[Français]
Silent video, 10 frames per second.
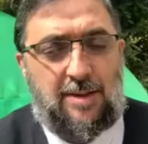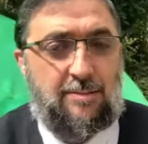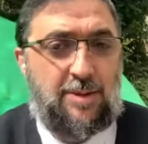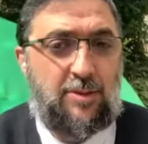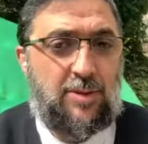
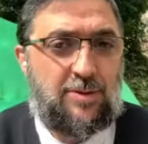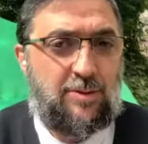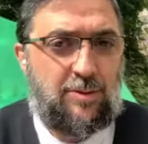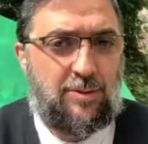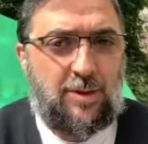Mais où est-ce
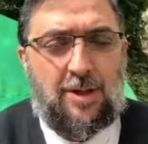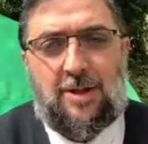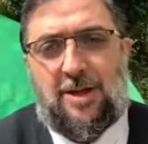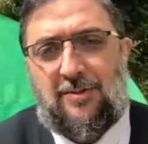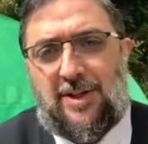que,
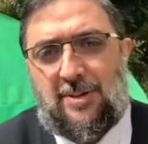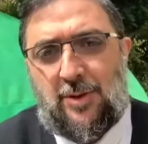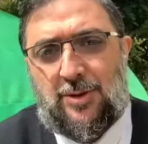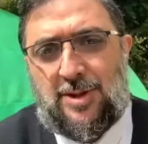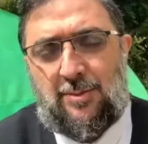
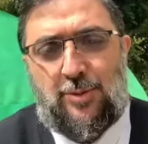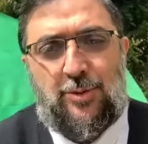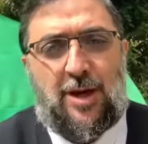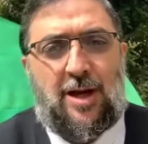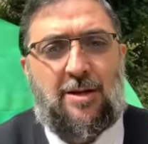évidemment, ça peut
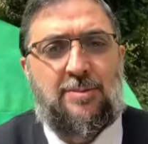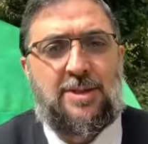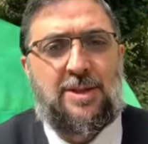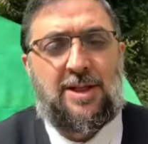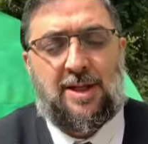
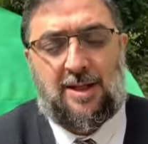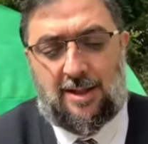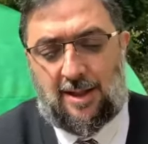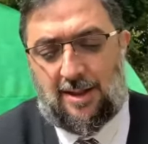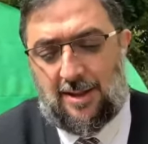amener
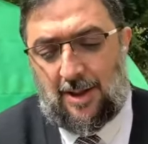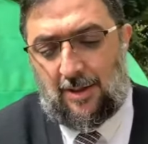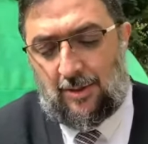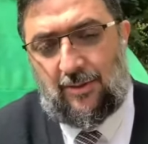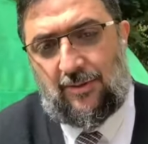quelqu'un
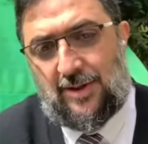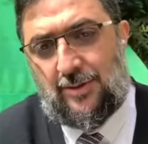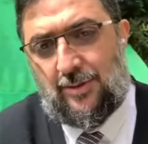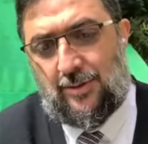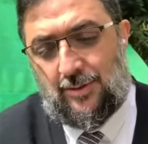le fait
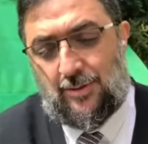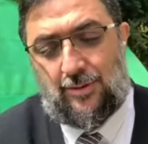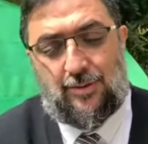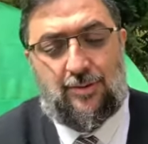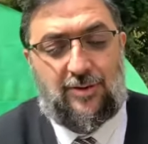de
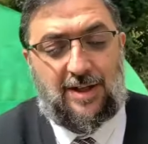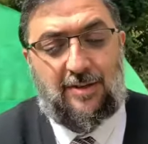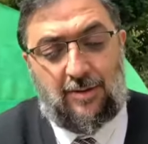euh, faire,